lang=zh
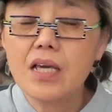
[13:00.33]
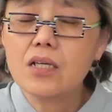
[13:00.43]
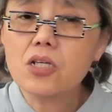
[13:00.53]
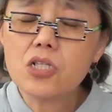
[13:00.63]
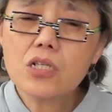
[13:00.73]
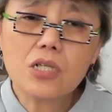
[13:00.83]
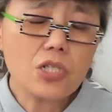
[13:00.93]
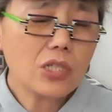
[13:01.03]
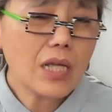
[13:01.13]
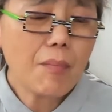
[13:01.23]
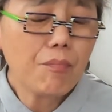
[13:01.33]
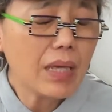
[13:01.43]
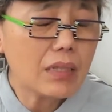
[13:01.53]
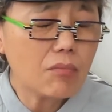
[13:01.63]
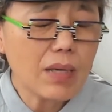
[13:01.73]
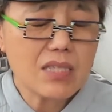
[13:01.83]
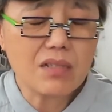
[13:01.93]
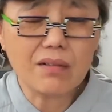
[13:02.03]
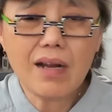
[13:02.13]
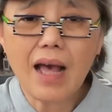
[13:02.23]
可是可是他背到半
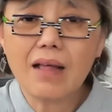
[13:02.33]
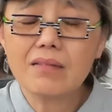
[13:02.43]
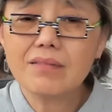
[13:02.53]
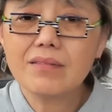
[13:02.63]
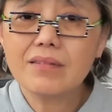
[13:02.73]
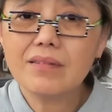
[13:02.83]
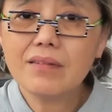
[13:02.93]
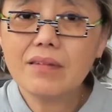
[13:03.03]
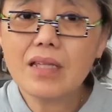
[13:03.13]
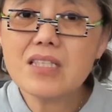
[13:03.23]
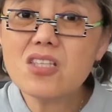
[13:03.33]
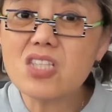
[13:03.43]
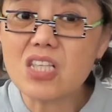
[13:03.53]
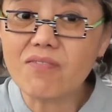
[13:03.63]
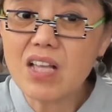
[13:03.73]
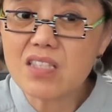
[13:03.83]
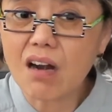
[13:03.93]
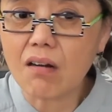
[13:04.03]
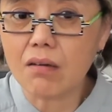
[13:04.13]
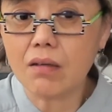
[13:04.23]
截儿啊，他自己忘
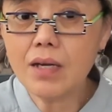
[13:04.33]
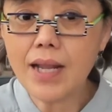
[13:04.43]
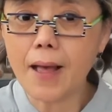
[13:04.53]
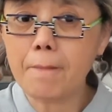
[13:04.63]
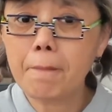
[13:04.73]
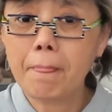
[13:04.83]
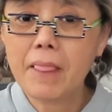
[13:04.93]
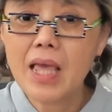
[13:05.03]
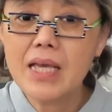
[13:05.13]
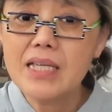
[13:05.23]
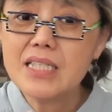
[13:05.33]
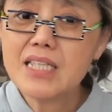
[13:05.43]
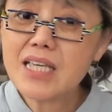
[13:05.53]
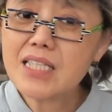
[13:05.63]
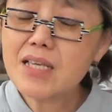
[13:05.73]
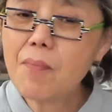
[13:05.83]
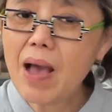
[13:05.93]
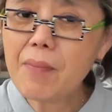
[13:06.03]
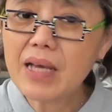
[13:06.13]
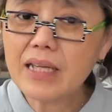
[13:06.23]
词儿了。结结
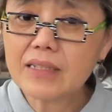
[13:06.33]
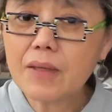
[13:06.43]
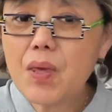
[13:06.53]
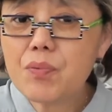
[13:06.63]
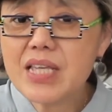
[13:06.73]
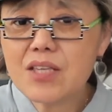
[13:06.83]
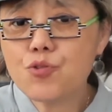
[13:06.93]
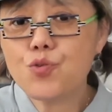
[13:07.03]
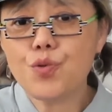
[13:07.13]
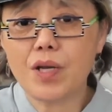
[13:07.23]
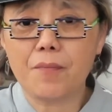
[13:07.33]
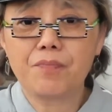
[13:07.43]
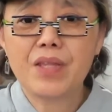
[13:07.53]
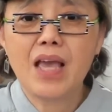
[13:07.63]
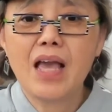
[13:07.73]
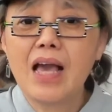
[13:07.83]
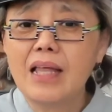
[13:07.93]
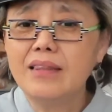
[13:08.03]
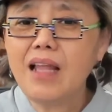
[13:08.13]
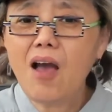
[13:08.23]
巴巴的，他背不下去了，
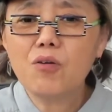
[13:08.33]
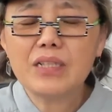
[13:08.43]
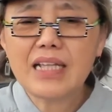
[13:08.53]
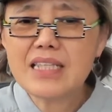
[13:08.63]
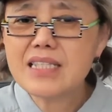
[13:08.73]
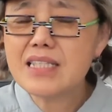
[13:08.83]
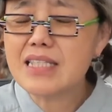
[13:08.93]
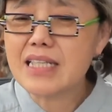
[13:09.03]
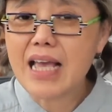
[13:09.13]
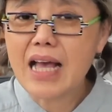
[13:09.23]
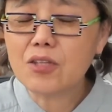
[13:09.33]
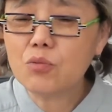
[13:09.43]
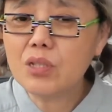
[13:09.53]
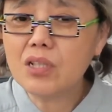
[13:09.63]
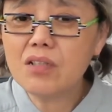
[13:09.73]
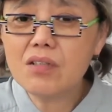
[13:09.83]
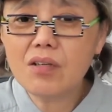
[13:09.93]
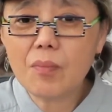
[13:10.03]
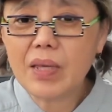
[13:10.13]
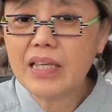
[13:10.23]
闹得他自己呀都
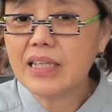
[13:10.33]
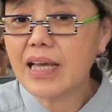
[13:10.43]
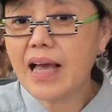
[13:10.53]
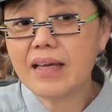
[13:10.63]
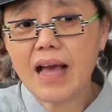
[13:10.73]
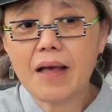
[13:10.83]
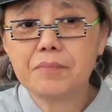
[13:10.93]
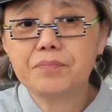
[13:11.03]
特别的尴尬。